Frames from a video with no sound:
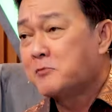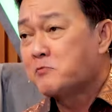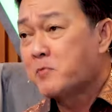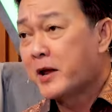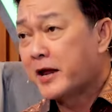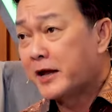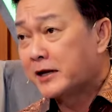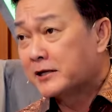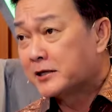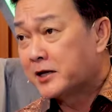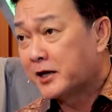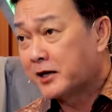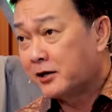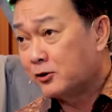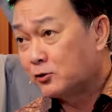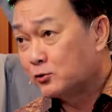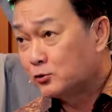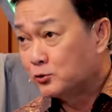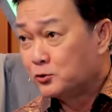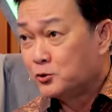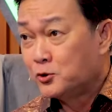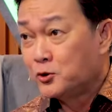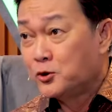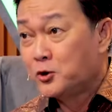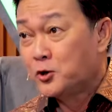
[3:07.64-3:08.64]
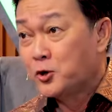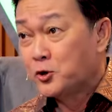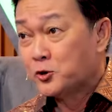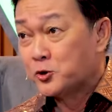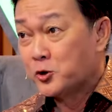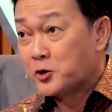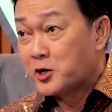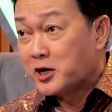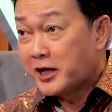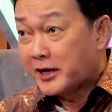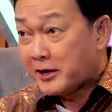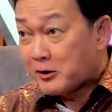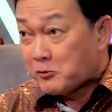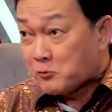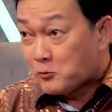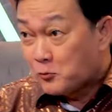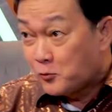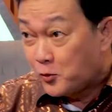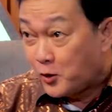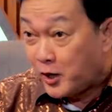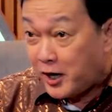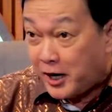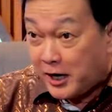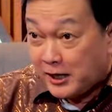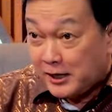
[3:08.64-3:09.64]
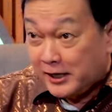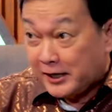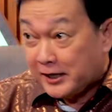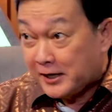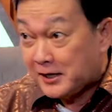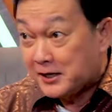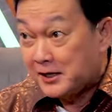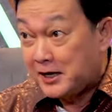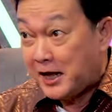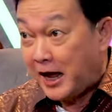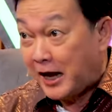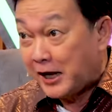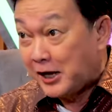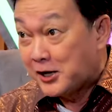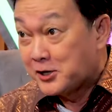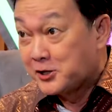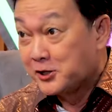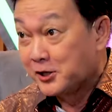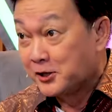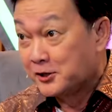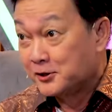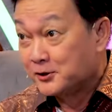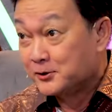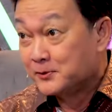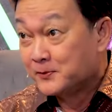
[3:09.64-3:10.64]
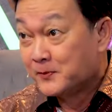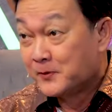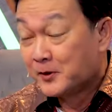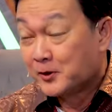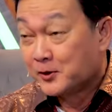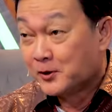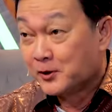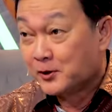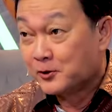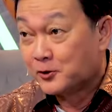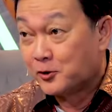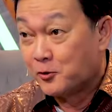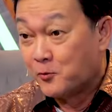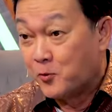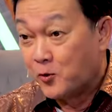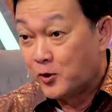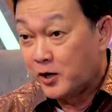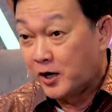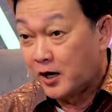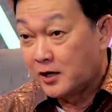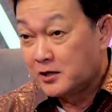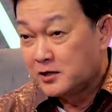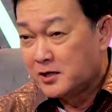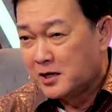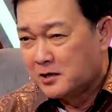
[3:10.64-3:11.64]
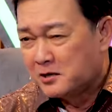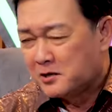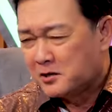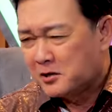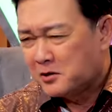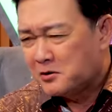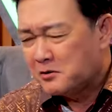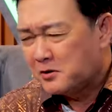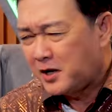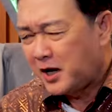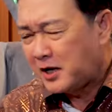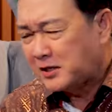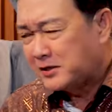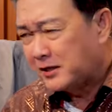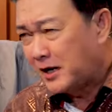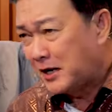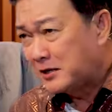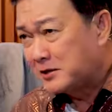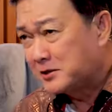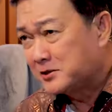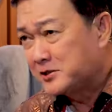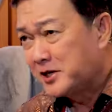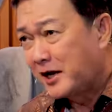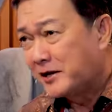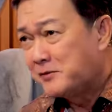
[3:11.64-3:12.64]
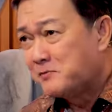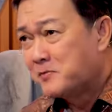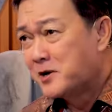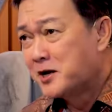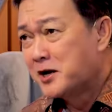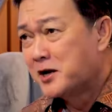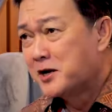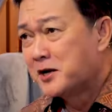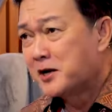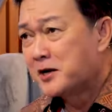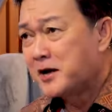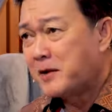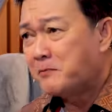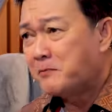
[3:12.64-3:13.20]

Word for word: cái men theo rồi len qua len lại anh nhìn rồi mỗi lần anh nhìn anh anh say mê